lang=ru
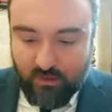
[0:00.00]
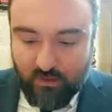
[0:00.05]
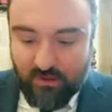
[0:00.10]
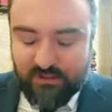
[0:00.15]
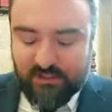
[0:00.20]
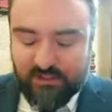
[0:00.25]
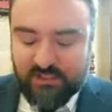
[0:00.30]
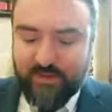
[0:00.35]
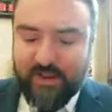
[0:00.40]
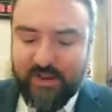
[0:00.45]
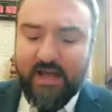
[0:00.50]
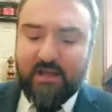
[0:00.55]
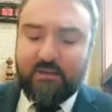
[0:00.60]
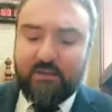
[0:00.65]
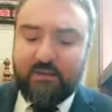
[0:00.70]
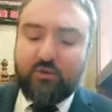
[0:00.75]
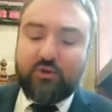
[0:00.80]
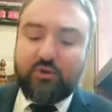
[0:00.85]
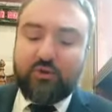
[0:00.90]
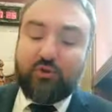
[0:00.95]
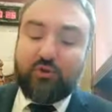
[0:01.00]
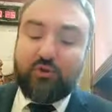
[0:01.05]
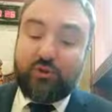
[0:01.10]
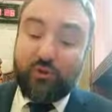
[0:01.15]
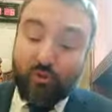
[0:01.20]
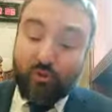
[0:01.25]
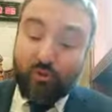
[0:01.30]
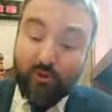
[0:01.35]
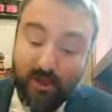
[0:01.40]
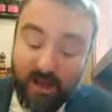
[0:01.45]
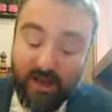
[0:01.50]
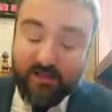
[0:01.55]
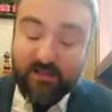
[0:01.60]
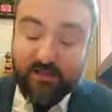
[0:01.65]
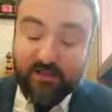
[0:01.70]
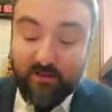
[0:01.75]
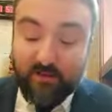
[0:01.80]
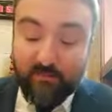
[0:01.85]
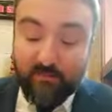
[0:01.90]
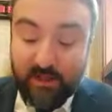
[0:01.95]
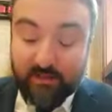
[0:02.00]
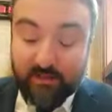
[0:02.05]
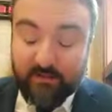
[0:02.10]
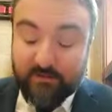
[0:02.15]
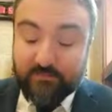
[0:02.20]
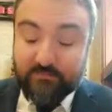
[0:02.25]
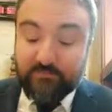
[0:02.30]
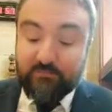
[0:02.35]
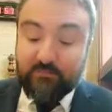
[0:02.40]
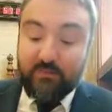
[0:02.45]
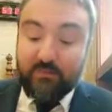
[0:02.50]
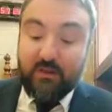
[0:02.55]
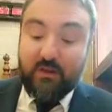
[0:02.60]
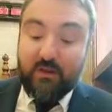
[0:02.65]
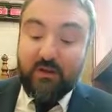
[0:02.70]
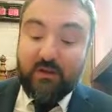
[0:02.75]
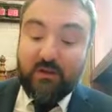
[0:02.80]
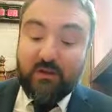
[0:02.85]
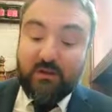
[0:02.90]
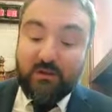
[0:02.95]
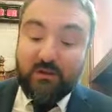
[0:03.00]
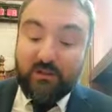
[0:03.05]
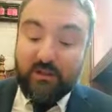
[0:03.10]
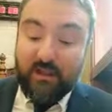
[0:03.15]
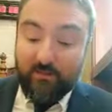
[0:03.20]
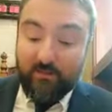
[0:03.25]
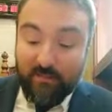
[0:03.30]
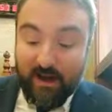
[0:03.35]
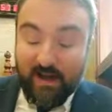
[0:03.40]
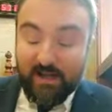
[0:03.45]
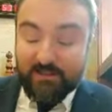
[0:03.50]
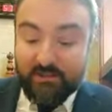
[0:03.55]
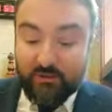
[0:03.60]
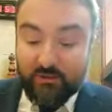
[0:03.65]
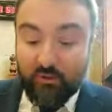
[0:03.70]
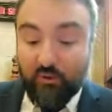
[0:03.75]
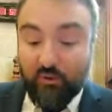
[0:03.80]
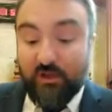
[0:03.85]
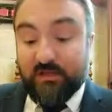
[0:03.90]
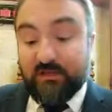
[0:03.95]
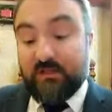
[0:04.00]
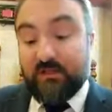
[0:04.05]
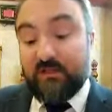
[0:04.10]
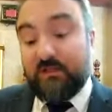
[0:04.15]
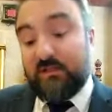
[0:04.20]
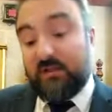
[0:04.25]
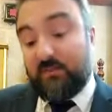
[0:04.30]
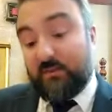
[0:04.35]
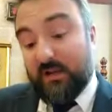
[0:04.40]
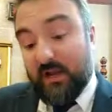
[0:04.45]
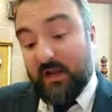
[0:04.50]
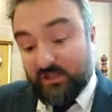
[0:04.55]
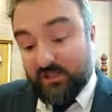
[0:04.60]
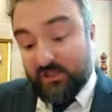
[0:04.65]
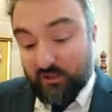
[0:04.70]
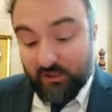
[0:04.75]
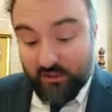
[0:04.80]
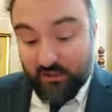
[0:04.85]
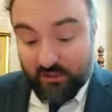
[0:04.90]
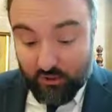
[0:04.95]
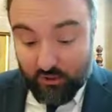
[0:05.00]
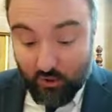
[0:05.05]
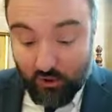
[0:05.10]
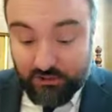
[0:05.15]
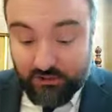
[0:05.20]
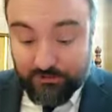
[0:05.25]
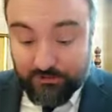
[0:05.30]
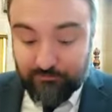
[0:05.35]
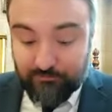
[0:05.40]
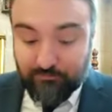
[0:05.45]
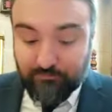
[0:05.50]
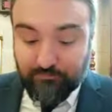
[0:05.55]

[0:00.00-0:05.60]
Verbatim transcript: несмотря на то, что деурай это запрет, ломать, только если ты собираешься это строить,